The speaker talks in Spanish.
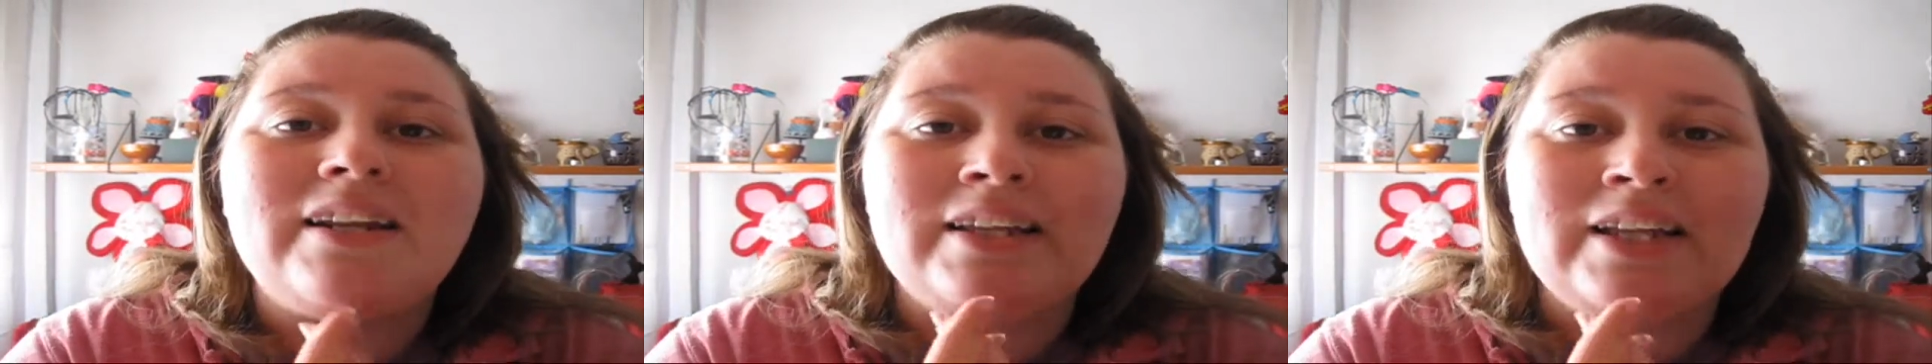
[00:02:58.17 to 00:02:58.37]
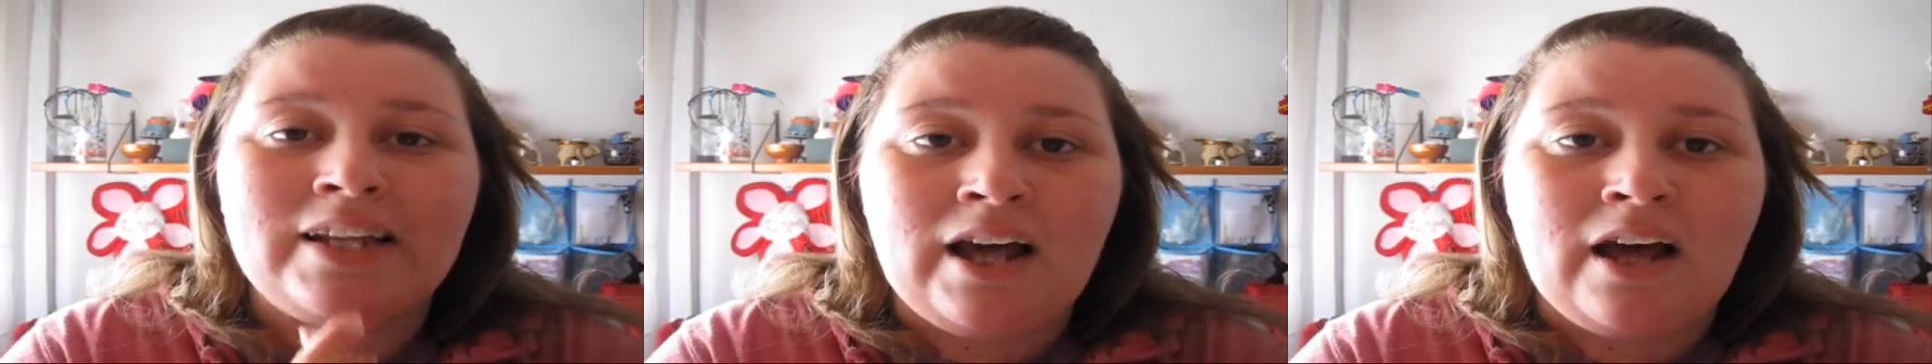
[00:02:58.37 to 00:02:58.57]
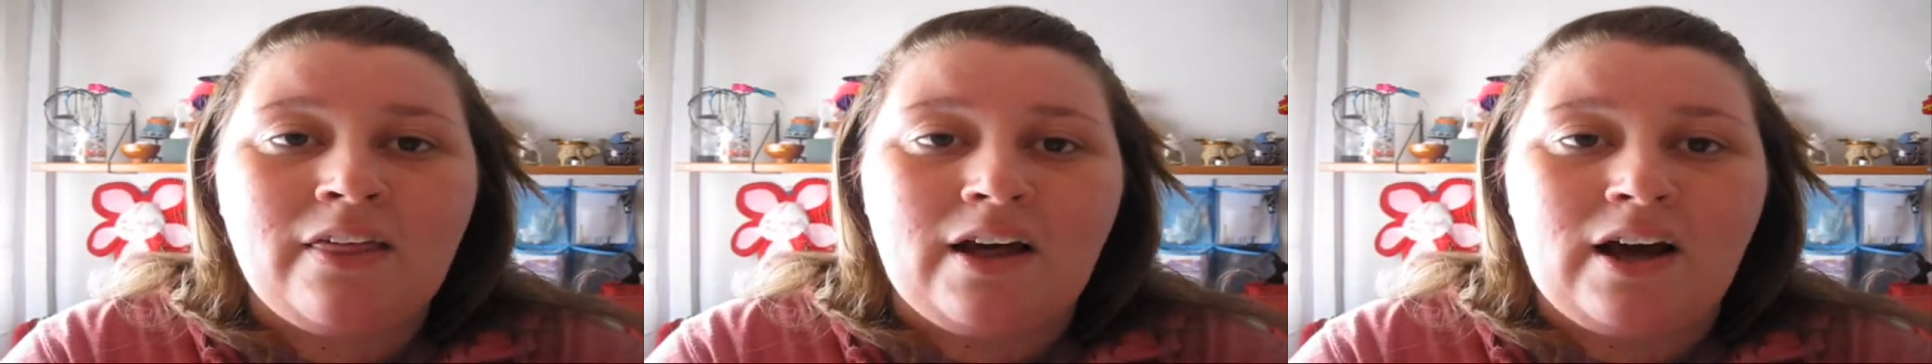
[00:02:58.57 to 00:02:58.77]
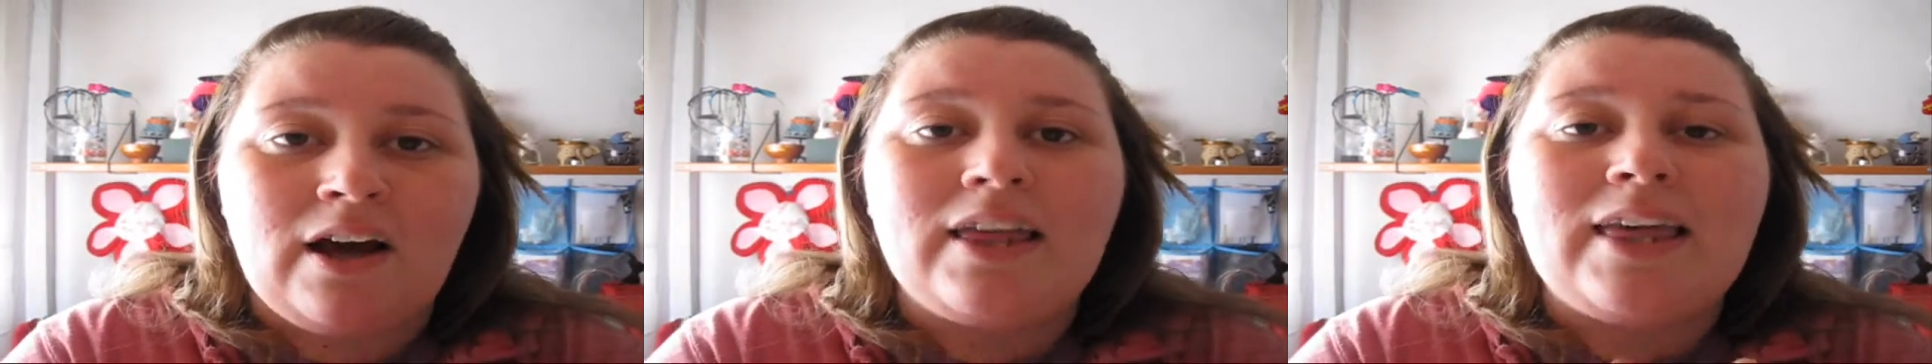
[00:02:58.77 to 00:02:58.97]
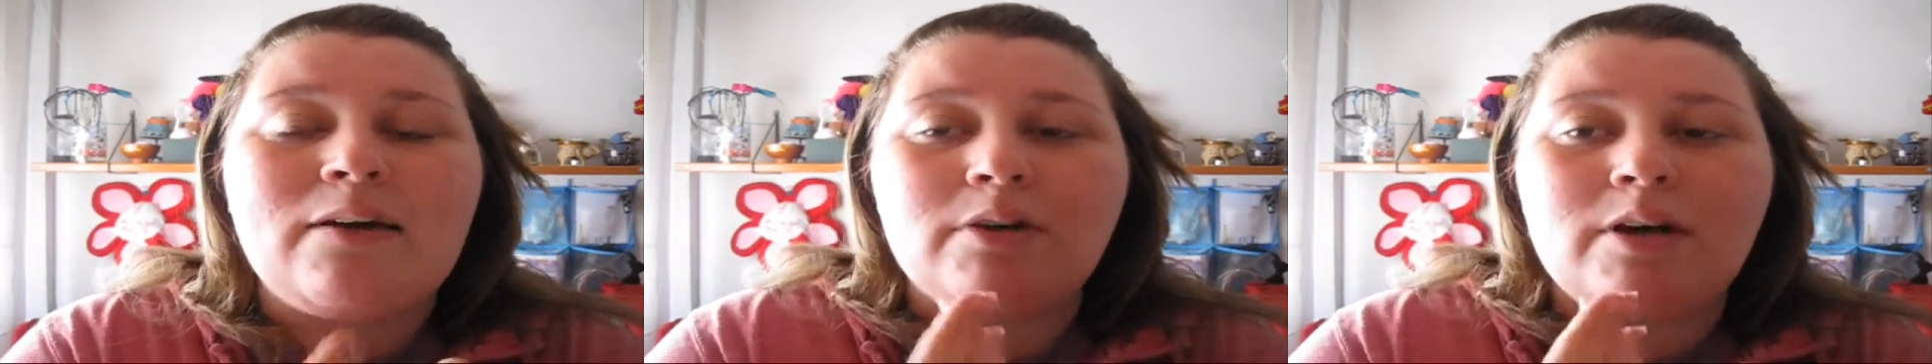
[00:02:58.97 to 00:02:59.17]
de
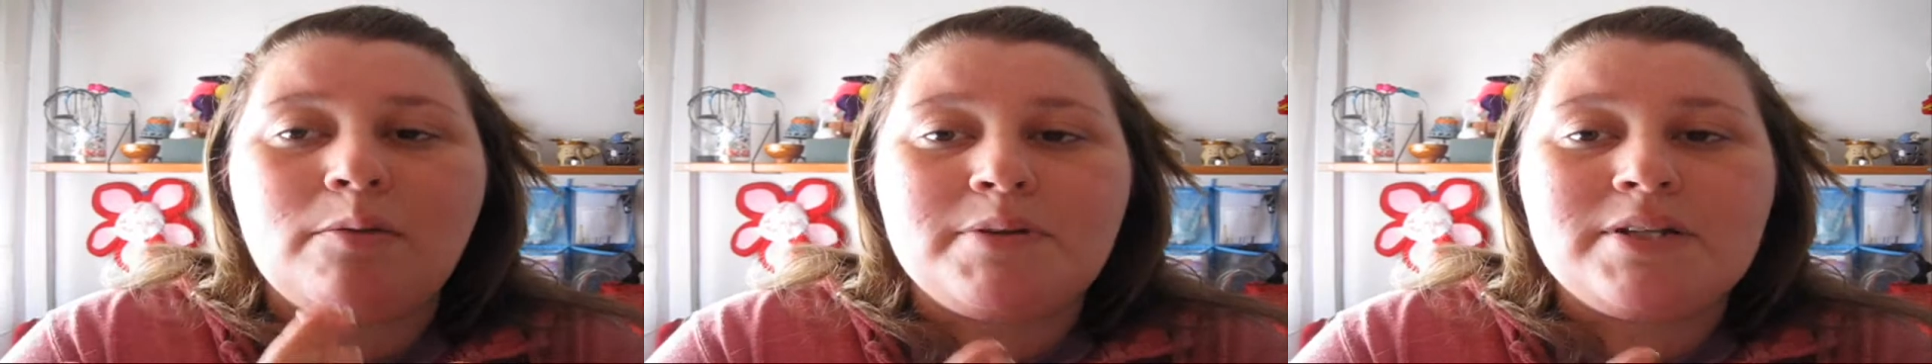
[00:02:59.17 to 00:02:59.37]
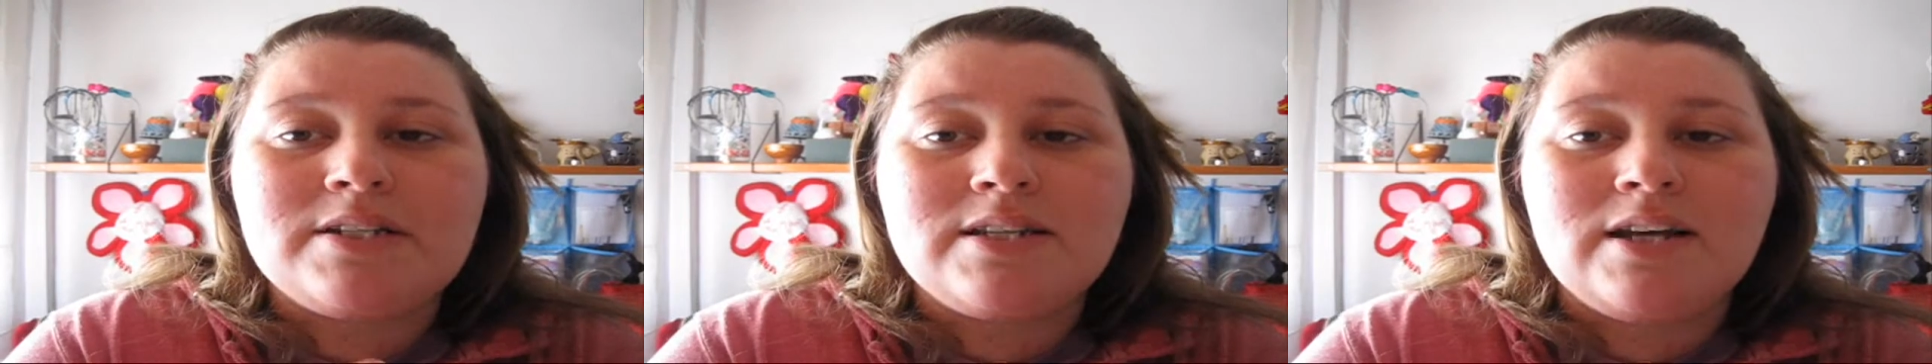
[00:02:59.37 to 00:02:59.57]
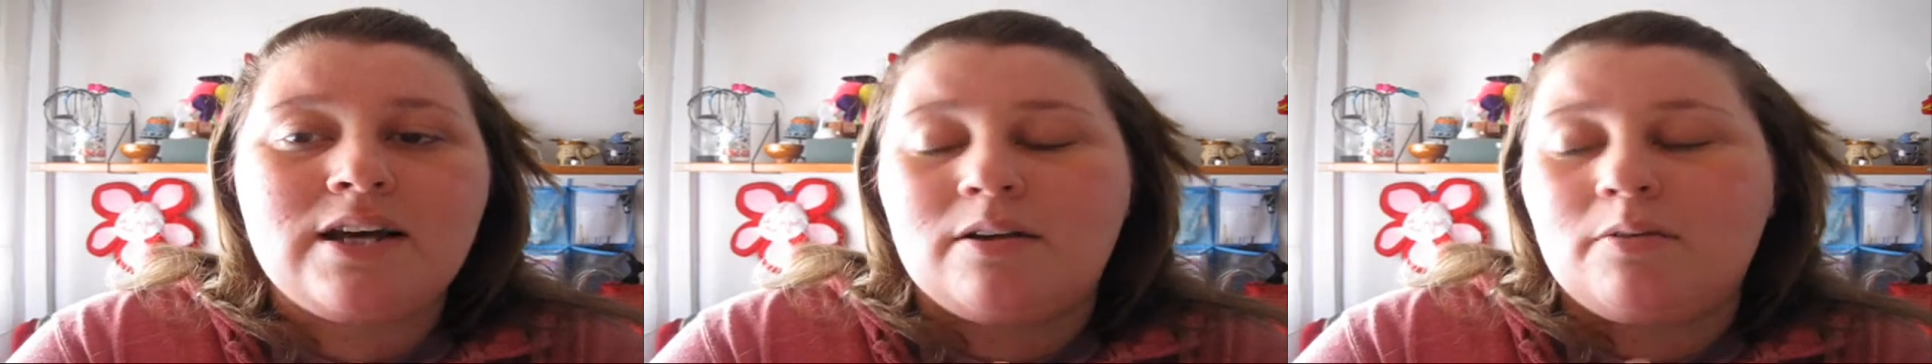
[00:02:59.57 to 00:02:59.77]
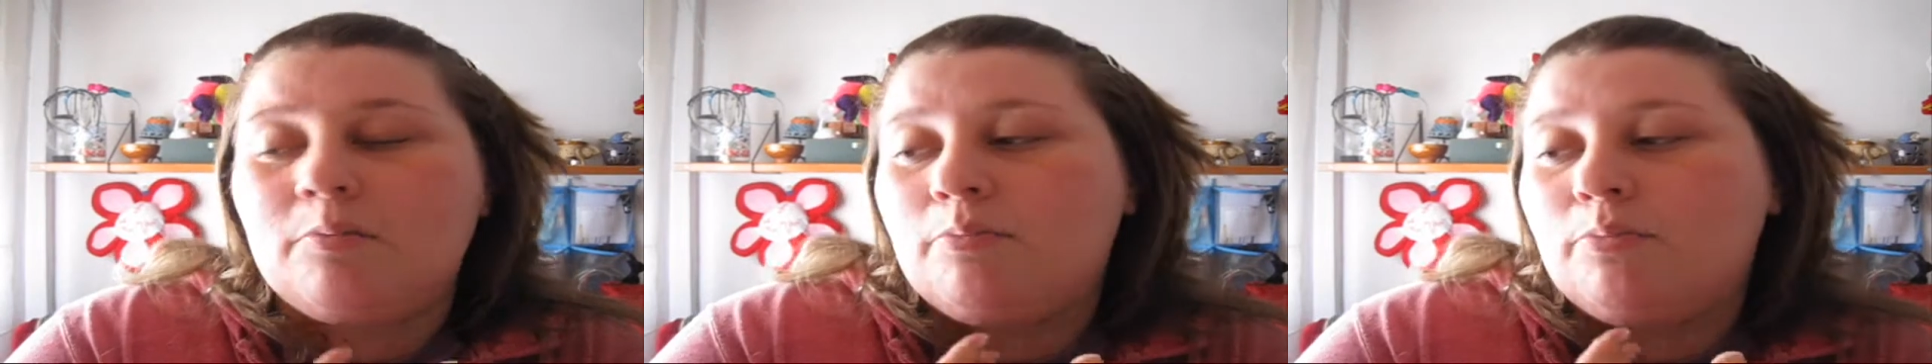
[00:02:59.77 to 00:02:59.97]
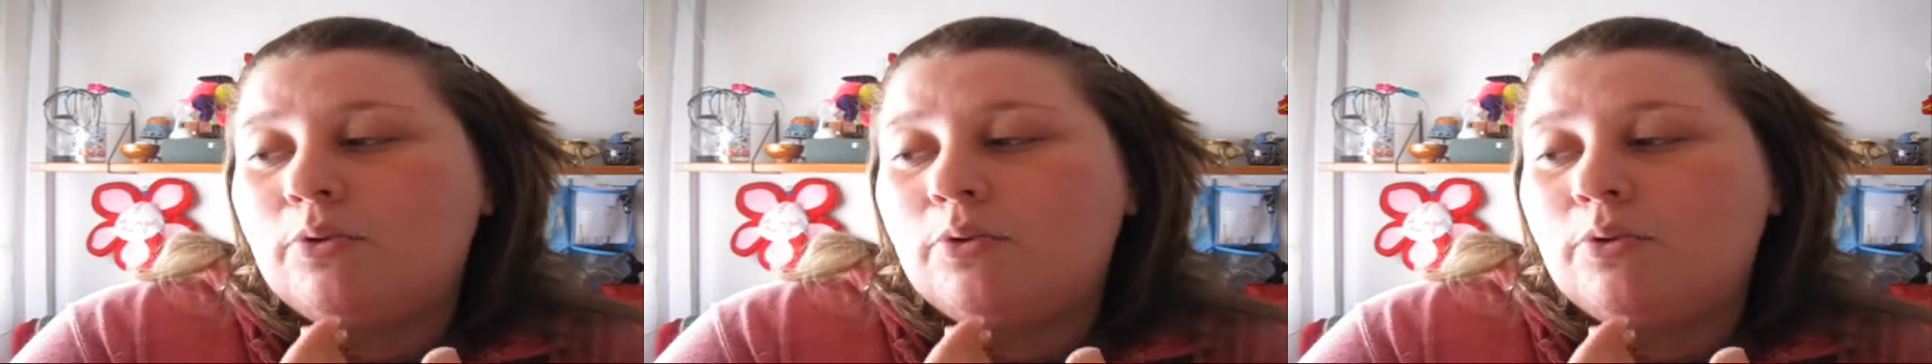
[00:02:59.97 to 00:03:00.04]
nada. ¿Qué voy a pensar?